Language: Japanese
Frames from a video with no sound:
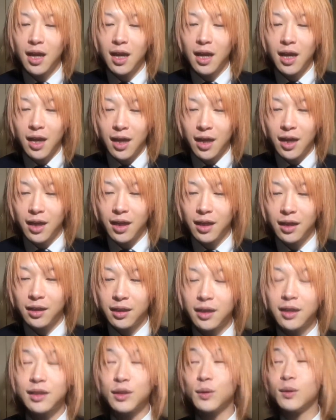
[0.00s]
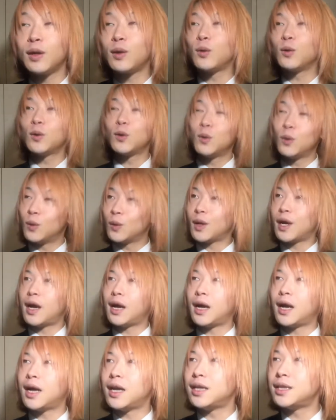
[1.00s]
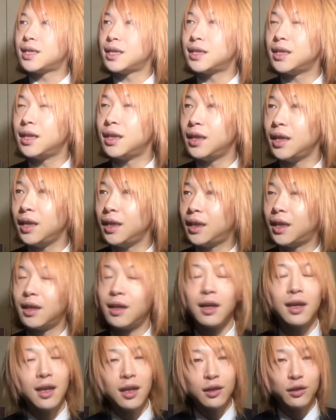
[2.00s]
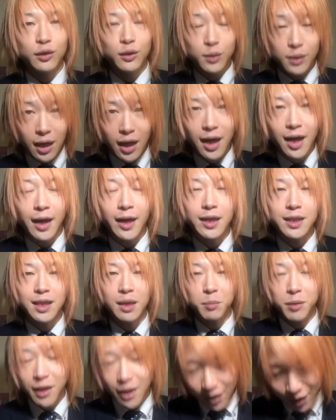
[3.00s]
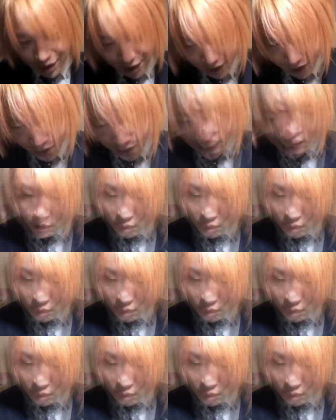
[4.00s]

はい、なんかそんなことを考えさせていただけるようなセミナーでした。